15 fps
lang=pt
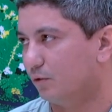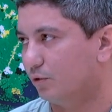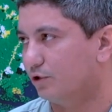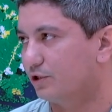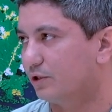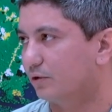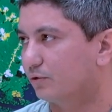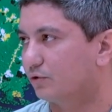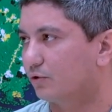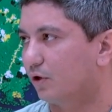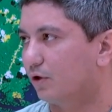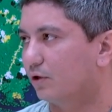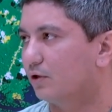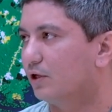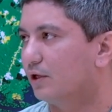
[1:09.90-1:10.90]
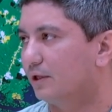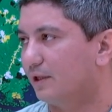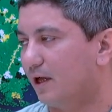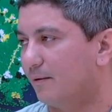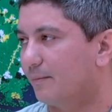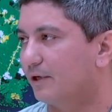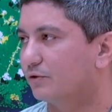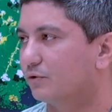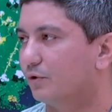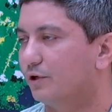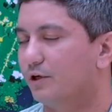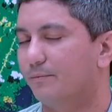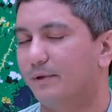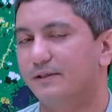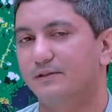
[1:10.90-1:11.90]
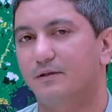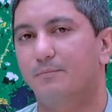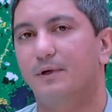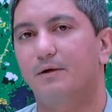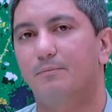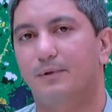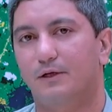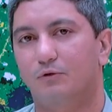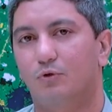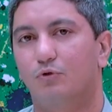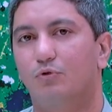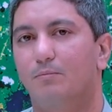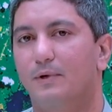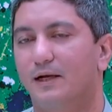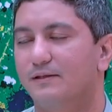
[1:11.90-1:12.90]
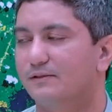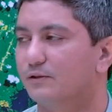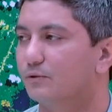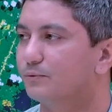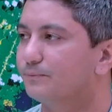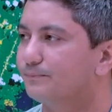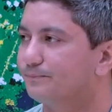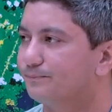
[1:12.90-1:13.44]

hoje não só na Amazônia, mas também para todo o Brasil.